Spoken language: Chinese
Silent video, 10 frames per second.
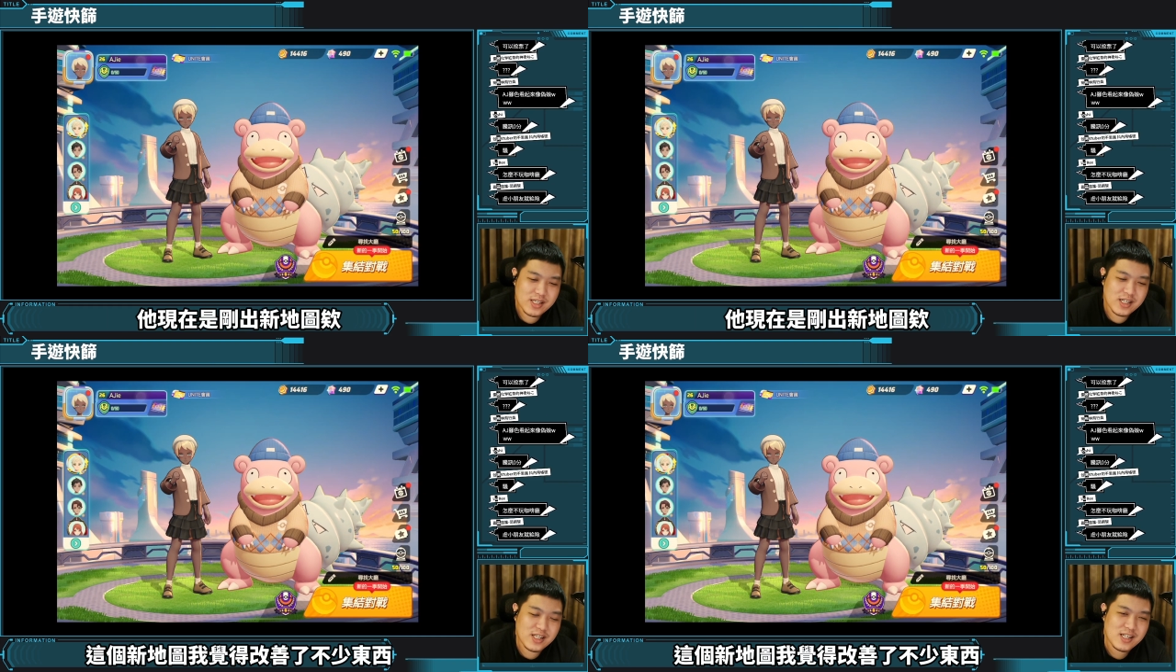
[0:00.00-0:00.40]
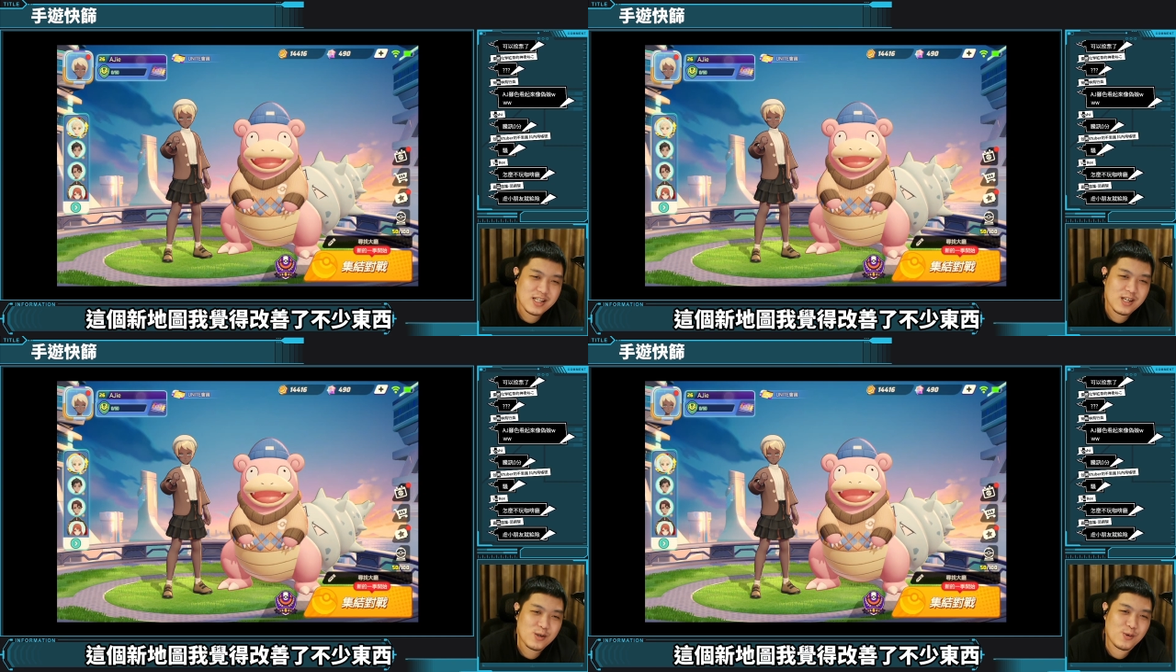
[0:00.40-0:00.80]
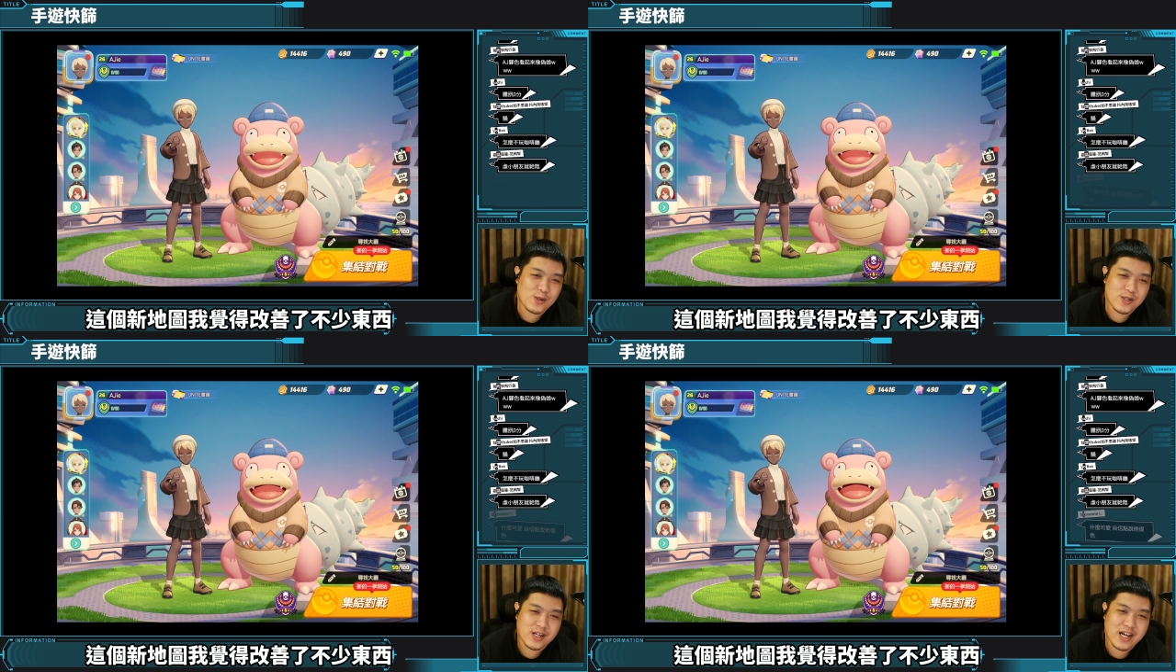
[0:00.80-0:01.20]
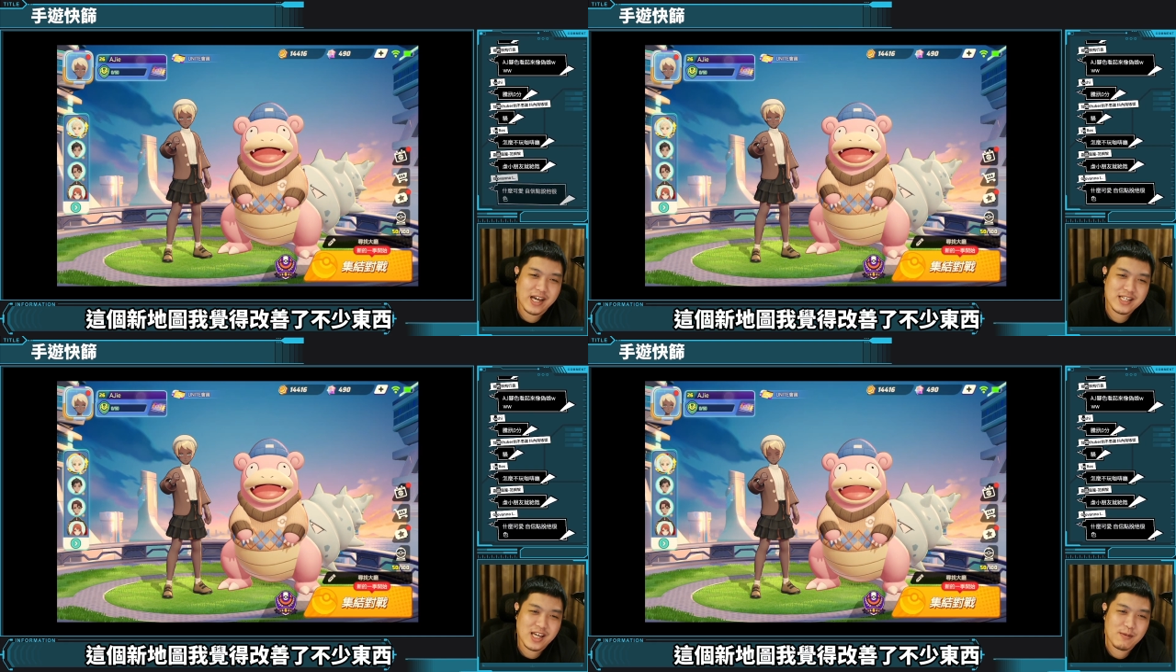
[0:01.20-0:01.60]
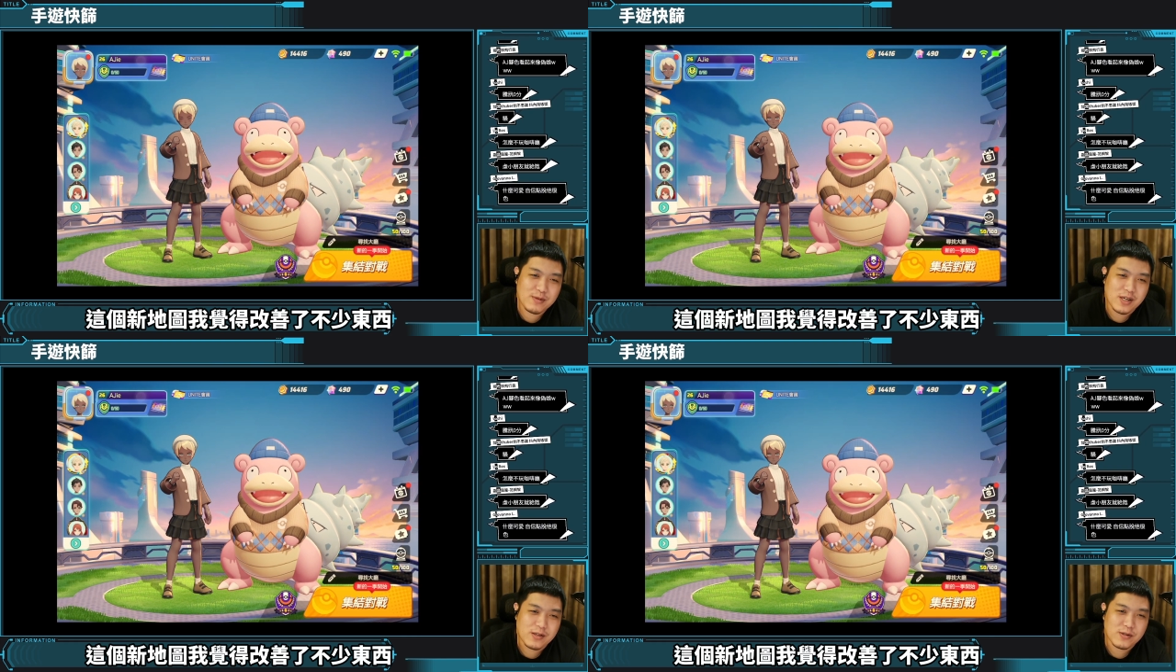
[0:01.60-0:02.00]
这个新地图我觉得改善了不
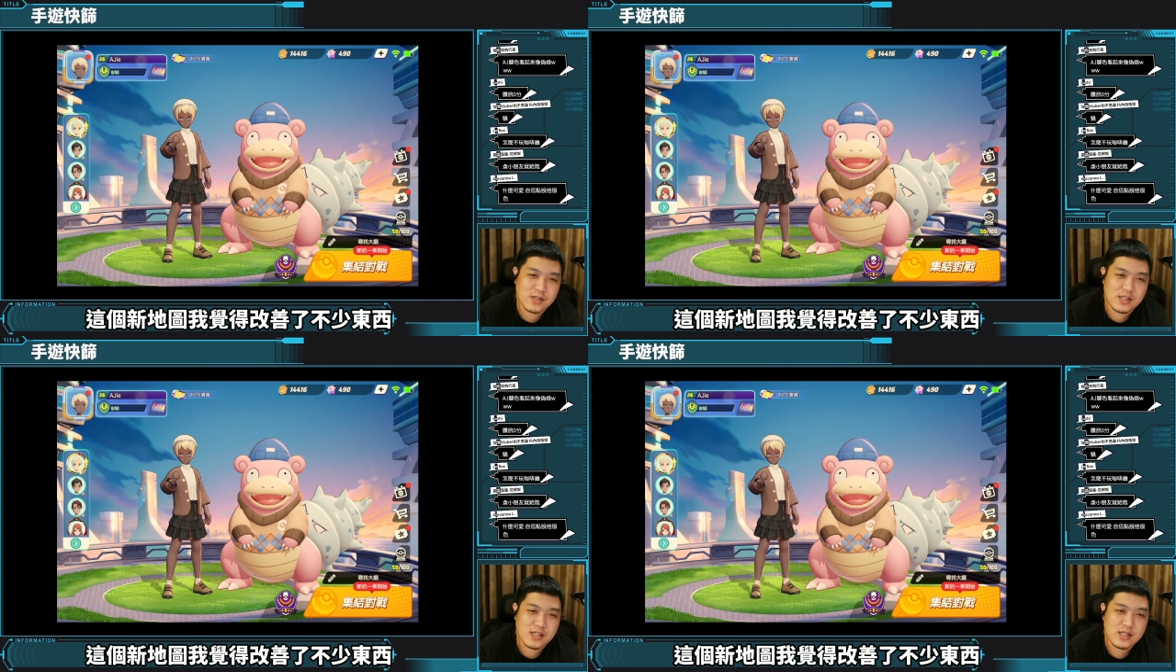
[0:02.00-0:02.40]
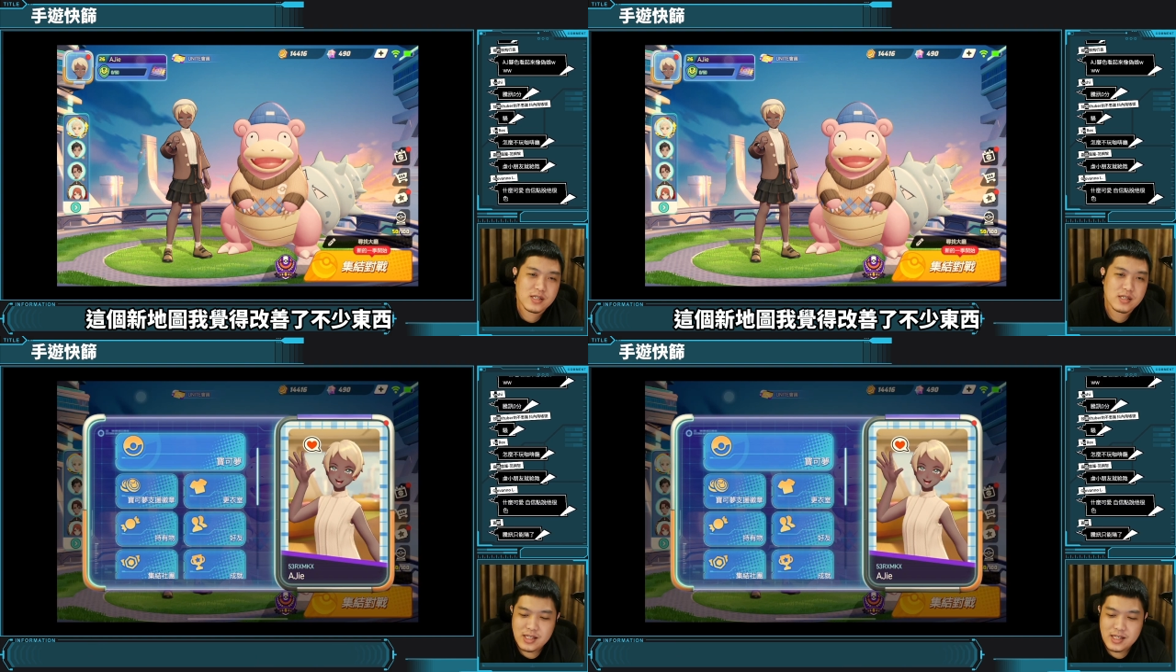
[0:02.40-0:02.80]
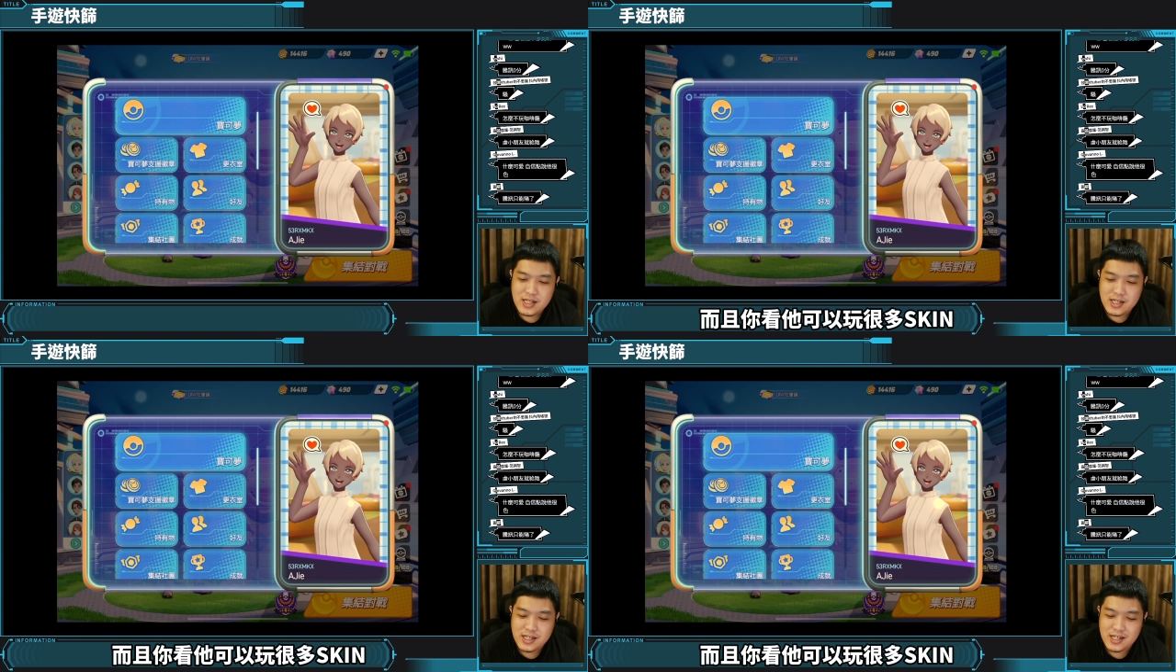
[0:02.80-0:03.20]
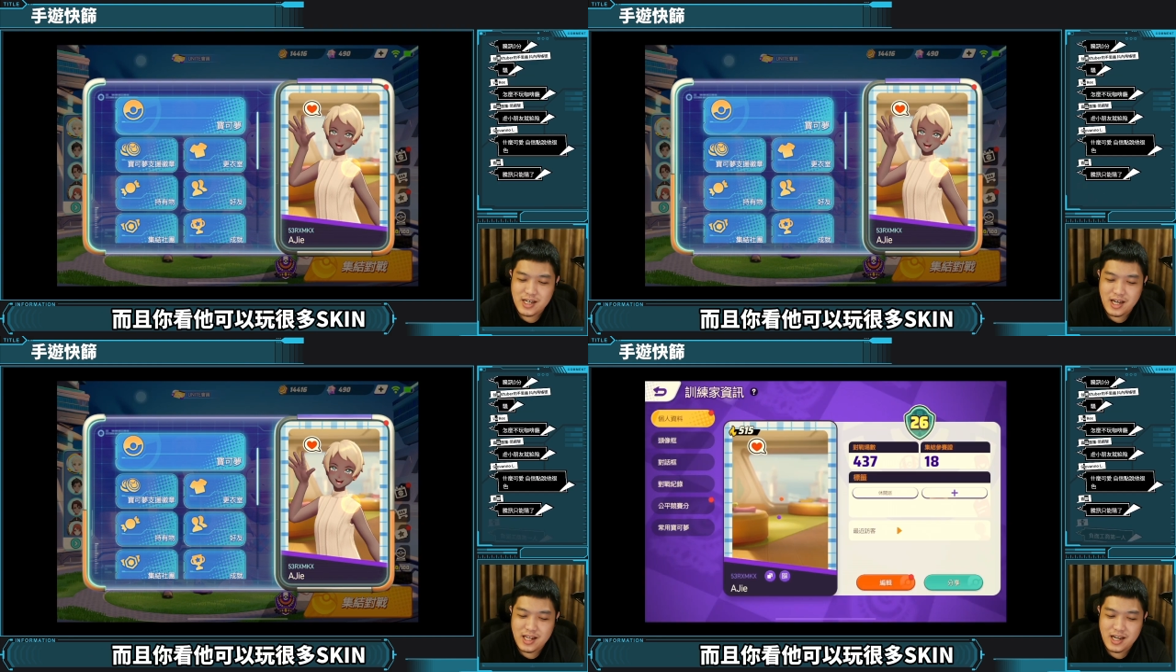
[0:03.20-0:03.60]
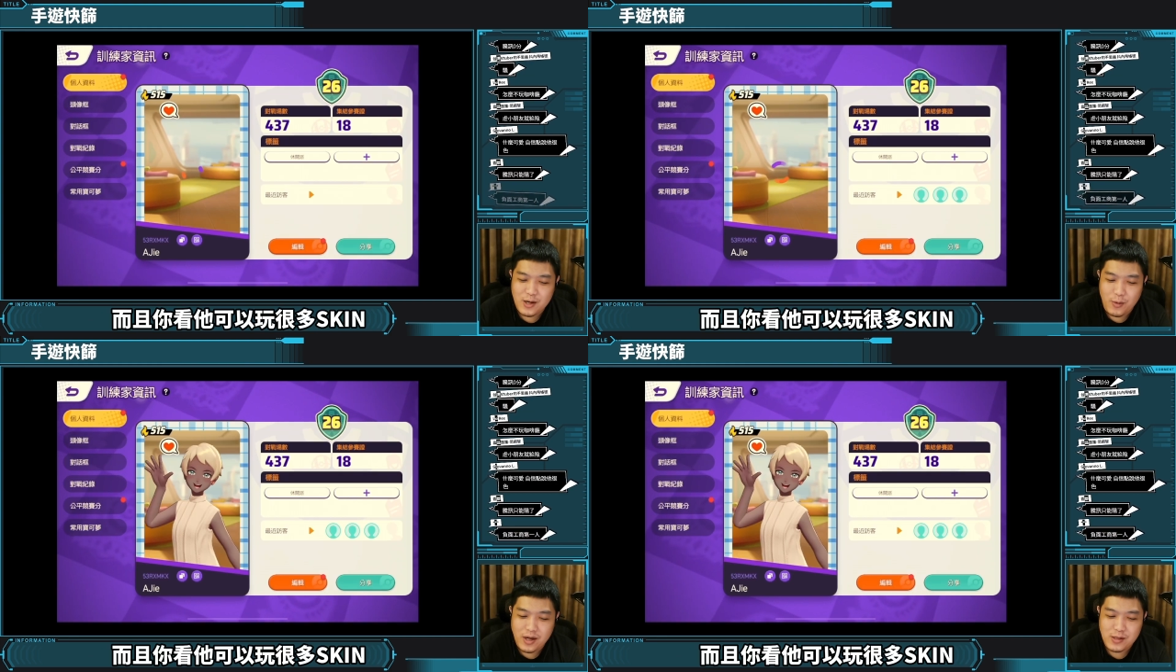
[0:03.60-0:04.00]
少东西，而且你看它可以
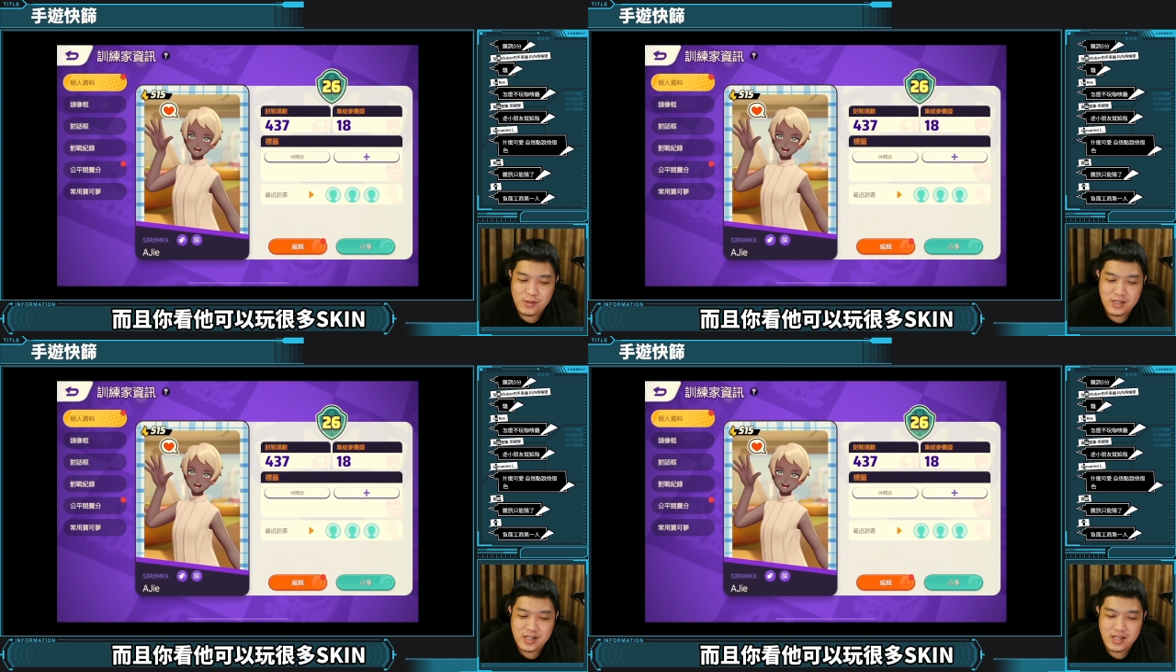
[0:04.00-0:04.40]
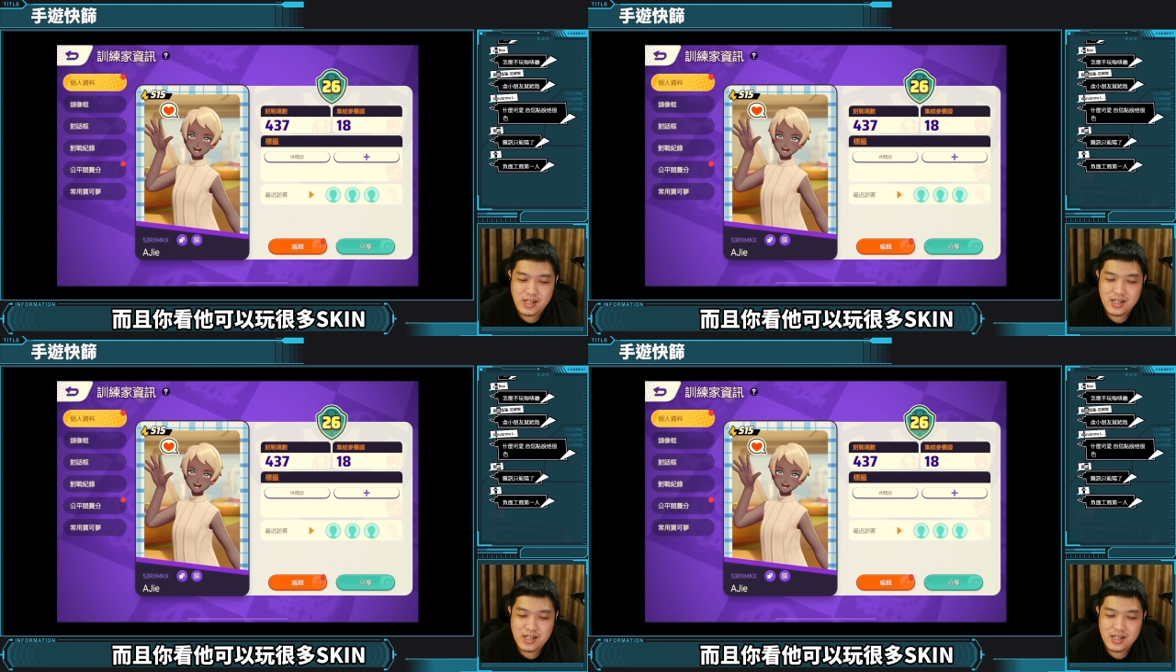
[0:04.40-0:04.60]
玩很多 skin。